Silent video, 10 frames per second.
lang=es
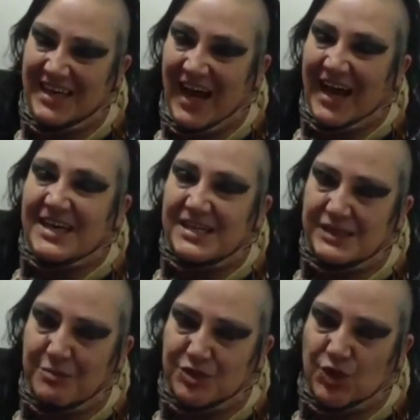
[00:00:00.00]
Aquí
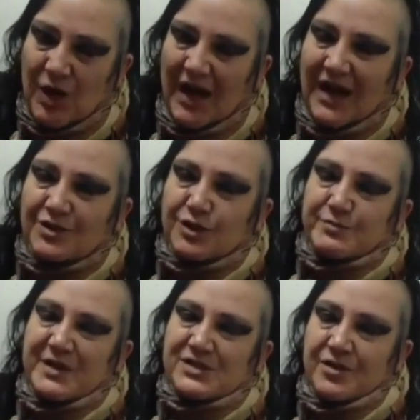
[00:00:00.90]
estamos con el alto
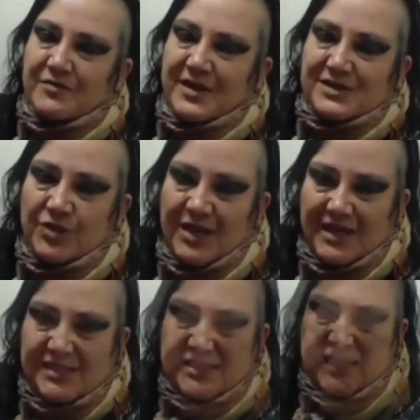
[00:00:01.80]
auspicio de Fresco de
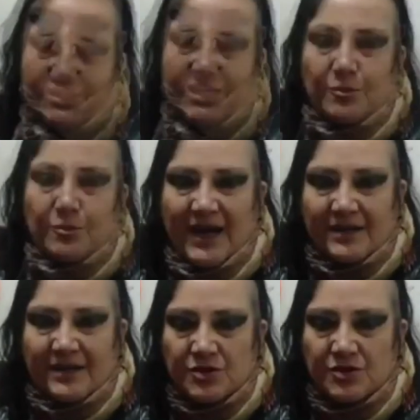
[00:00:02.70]
Quizás, rico
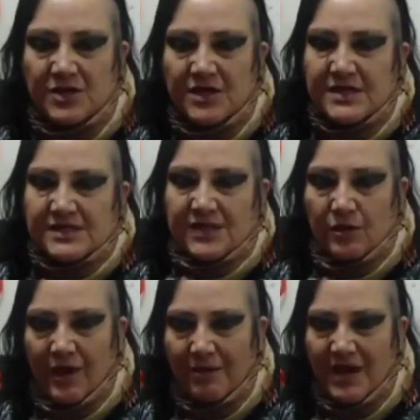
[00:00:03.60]
barato,
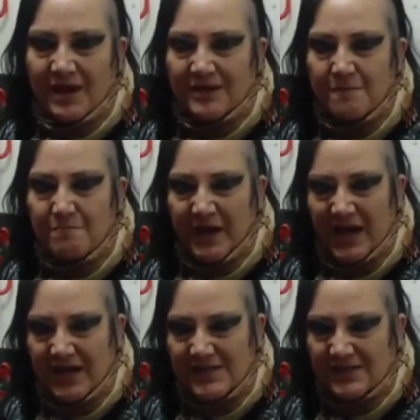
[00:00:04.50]
saludable y
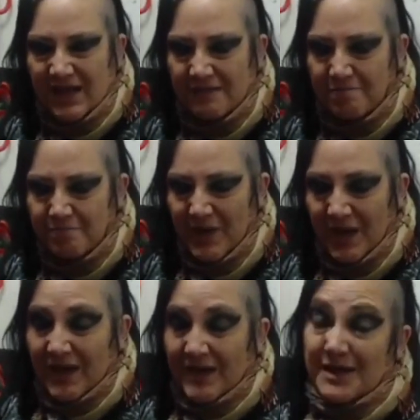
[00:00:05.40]
antiimperialista.
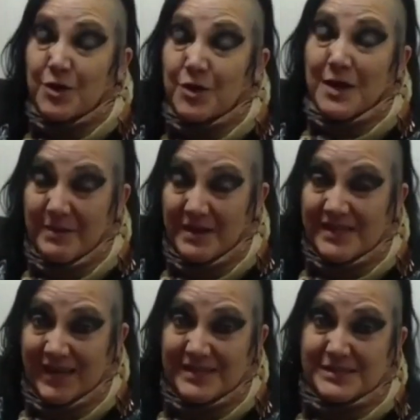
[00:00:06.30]
Y tengo que
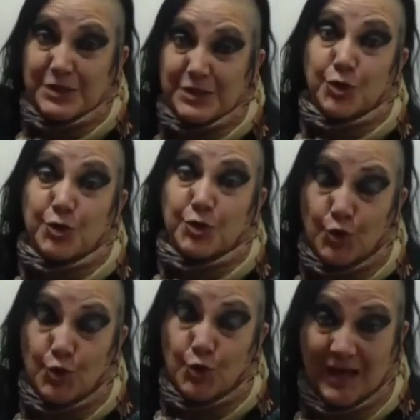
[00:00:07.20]
empezar diciendo,
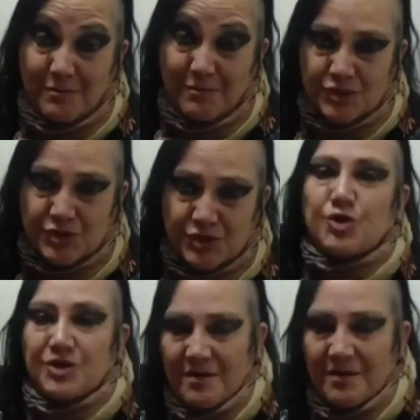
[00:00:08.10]
no estamos
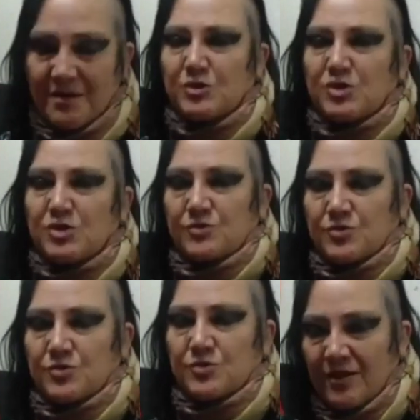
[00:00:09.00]
donde habíamos
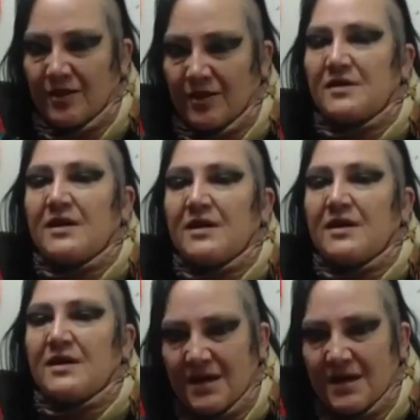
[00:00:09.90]
anunciado
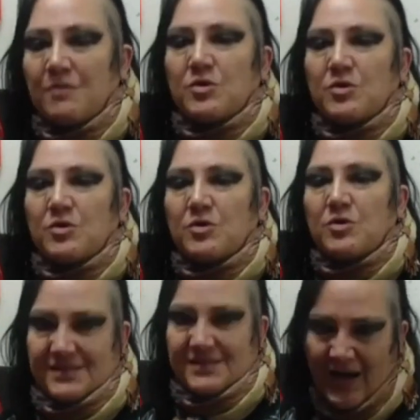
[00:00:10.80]
que íbamos a
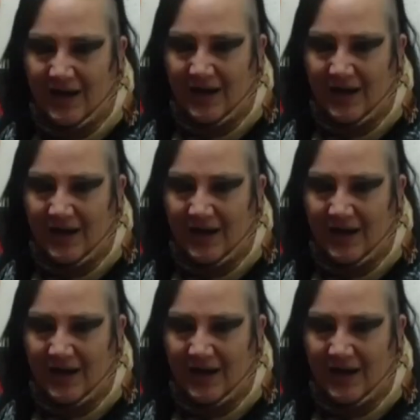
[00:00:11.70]
estar.